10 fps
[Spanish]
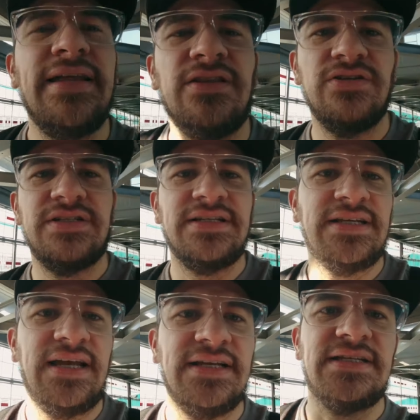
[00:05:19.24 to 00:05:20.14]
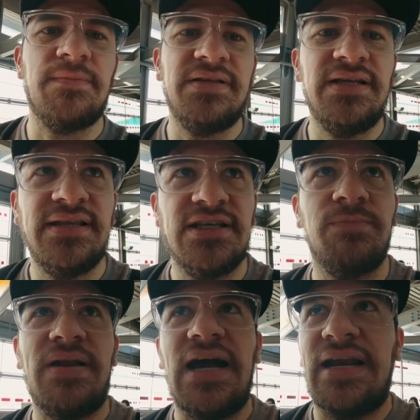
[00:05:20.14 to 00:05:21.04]
Entonces hay que estar pendiente de
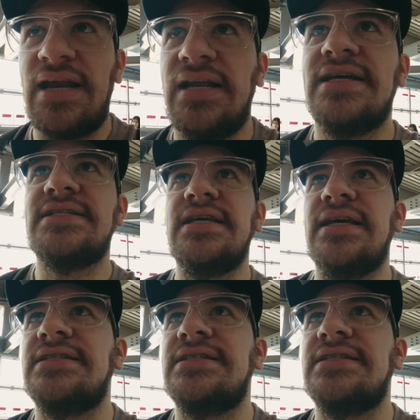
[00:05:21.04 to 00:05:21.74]
eso para agarrar el que sí